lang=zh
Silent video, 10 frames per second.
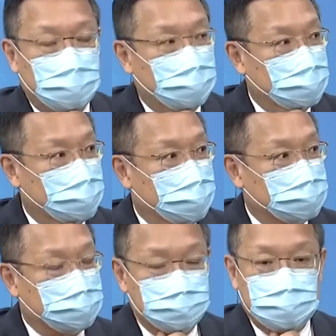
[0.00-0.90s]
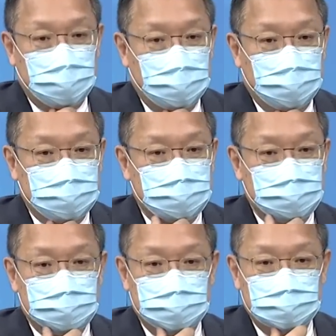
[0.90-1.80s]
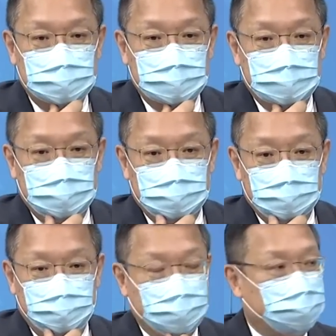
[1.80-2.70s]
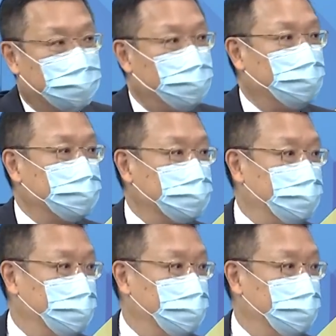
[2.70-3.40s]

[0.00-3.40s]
啊，怎么讲呢？是呃，被强迫的呢？那个